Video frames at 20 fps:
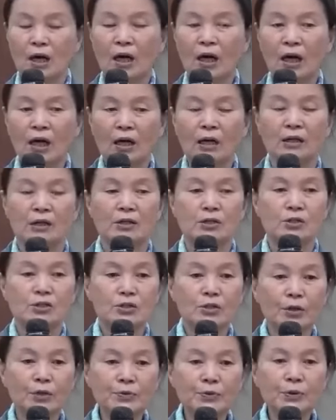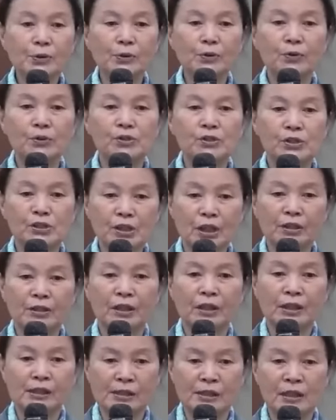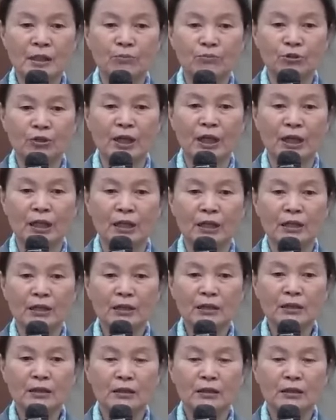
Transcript: 제가 선교를 시작을 했기 때문에